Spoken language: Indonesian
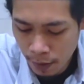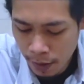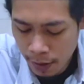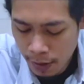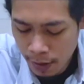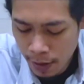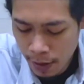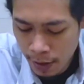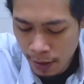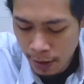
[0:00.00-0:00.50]
wa
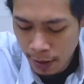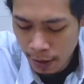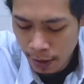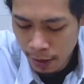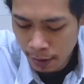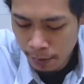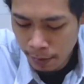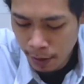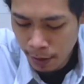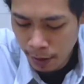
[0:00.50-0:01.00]
ilaiha
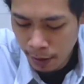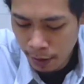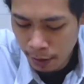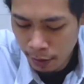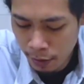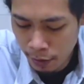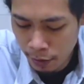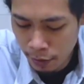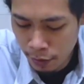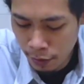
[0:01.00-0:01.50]
lan
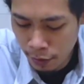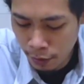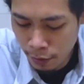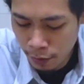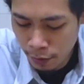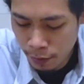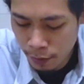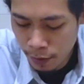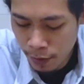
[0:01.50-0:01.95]
maring donya